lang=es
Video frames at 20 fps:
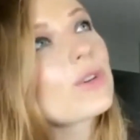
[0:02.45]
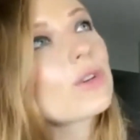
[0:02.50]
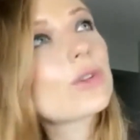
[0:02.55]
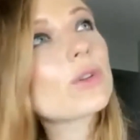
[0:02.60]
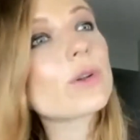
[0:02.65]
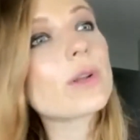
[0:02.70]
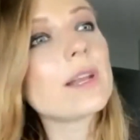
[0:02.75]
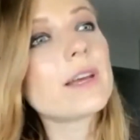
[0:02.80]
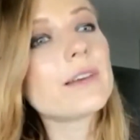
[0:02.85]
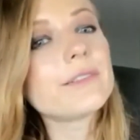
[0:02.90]
Yo
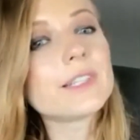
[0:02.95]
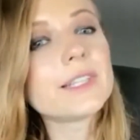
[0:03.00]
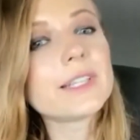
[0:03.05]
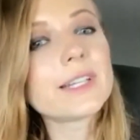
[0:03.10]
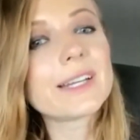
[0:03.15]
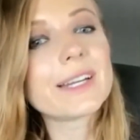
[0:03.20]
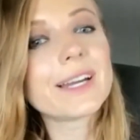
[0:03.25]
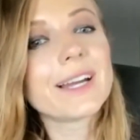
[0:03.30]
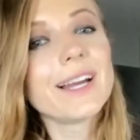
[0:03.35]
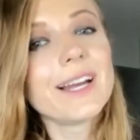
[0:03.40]
toda la
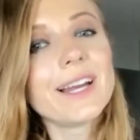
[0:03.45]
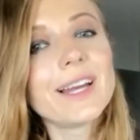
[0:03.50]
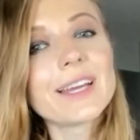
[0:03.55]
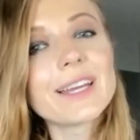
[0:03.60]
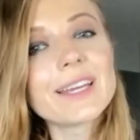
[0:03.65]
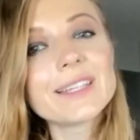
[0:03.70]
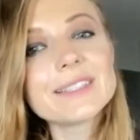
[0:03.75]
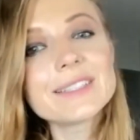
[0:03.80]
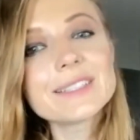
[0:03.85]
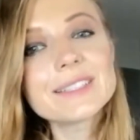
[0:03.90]
vida
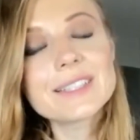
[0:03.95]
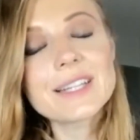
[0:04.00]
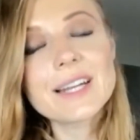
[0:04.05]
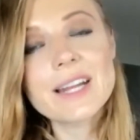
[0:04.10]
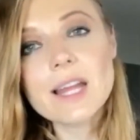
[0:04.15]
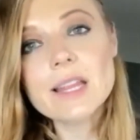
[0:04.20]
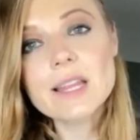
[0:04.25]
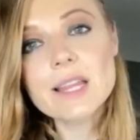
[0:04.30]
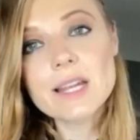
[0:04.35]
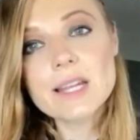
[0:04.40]
quise ser
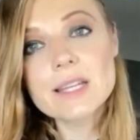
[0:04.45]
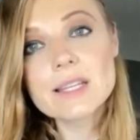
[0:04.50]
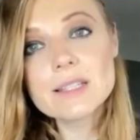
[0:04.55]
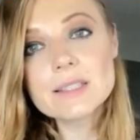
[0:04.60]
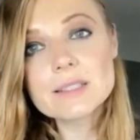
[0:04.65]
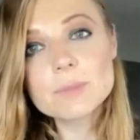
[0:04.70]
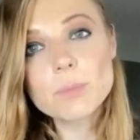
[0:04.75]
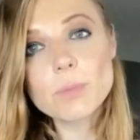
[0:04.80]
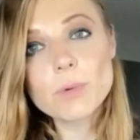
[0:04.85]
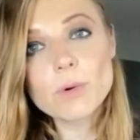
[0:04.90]

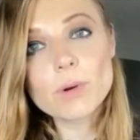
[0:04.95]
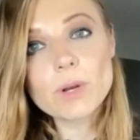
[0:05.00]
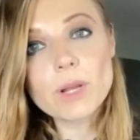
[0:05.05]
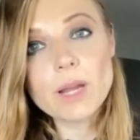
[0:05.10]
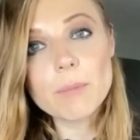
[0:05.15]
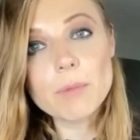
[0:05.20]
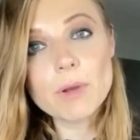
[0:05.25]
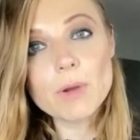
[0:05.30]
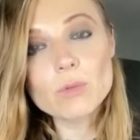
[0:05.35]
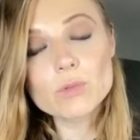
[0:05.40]
actriz
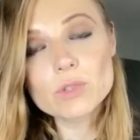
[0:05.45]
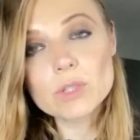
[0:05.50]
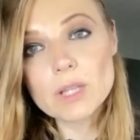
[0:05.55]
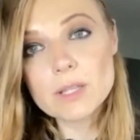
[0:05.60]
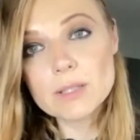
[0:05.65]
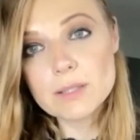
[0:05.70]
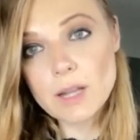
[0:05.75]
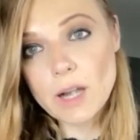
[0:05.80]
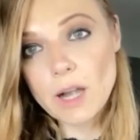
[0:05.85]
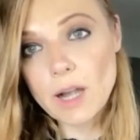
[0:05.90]
porque me gusta
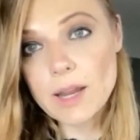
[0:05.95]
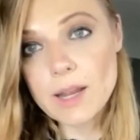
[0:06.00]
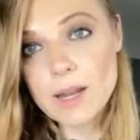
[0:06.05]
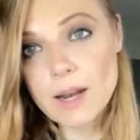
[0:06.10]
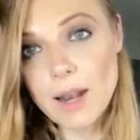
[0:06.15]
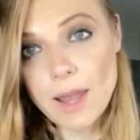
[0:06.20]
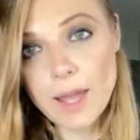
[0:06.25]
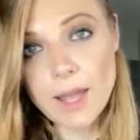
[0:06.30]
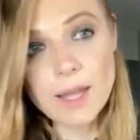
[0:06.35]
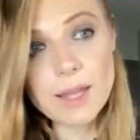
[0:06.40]
hacer reír
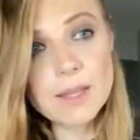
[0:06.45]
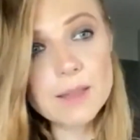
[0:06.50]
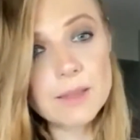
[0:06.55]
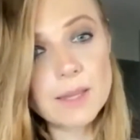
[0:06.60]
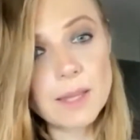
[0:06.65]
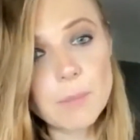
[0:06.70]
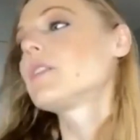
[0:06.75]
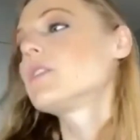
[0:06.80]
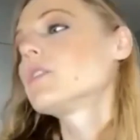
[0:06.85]
a la gente.